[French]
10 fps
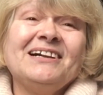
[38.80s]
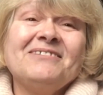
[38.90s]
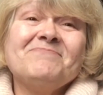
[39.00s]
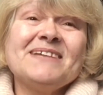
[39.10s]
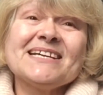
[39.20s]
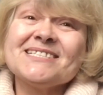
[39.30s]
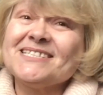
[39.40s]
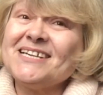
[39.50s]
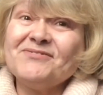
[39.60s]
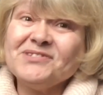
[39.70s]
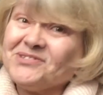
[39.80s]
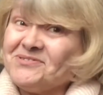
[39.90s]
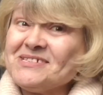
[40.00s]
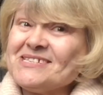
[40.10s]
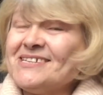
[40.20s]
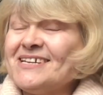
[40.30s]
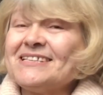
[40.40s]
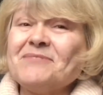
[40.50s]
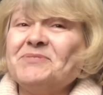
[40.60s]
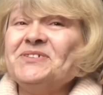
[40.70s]
Merci à vous tous qui
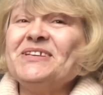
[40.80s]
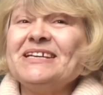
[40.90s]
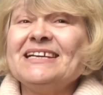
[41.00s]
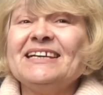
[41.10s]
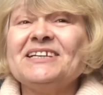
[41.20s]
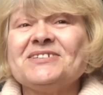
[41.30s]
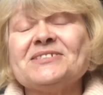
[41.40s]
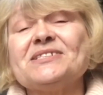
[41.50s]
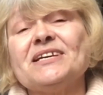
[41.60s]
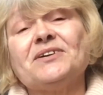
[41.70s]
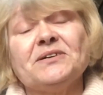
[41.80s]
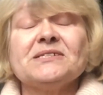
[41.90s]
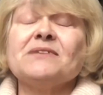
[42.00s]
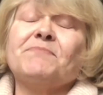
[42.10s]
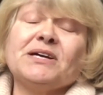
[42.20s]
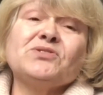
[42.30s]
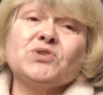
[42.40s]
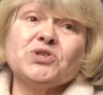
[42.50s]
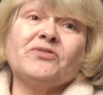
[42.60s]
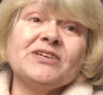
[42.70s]
êtes abonnés. Je sais que c'est pas
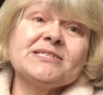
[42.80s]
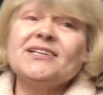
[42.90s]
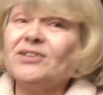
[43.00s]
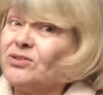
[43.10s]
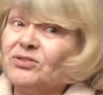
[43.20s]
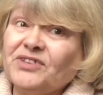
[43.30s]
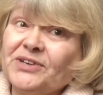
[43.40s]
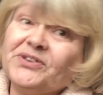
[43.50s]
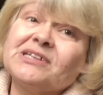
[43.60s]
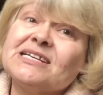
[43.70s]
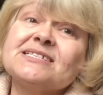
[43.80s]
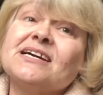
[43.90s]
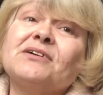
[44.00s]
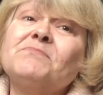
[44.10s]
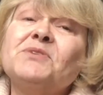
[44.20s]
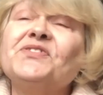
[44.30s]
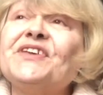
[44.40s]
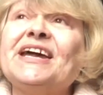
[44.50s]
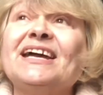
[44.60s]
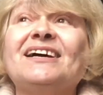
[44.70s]
toujours facile de trouver le temps de laisser un
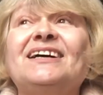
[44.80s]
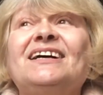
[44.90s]
commentaire.